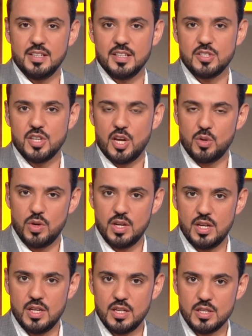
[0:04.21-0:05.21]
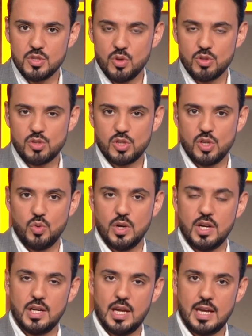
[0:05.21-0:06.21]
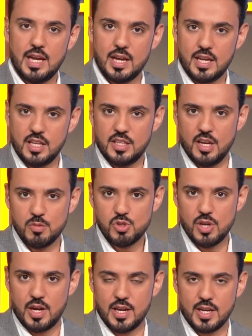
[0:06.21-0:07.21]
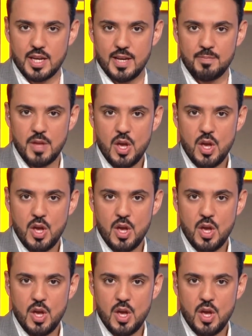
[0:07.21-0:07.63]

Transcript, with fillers: النجار وزوجته والحياه اكيد هي مشاركه